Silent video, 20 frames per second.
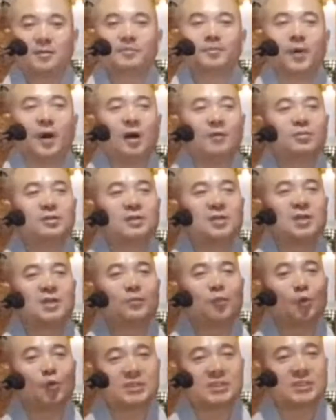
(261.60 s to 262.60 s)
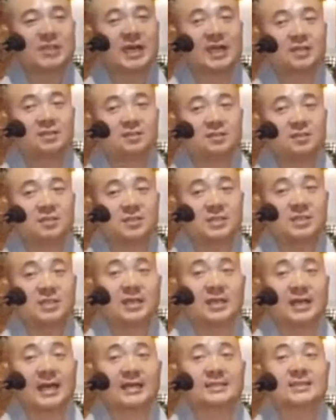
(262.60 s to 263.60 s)
법을 보시하는
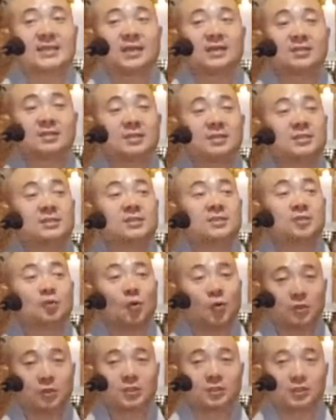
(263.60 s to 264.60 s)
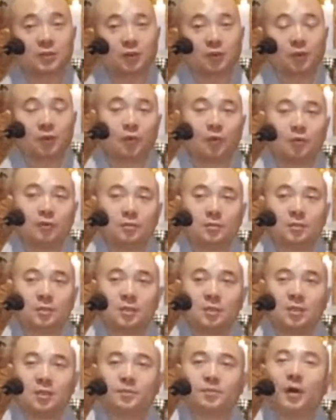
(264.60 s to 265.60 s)
것이 가장 큰 공덕이고
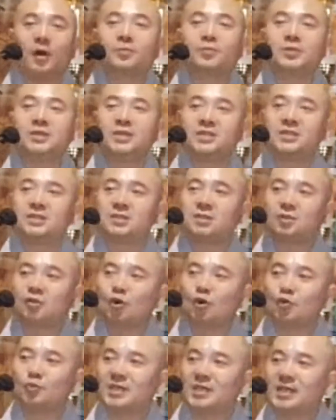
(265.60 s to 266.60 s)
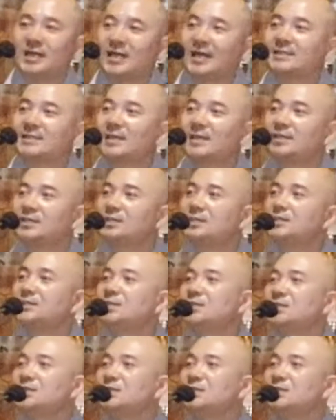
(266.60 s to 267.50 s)
법의 즐거움이 가장 큰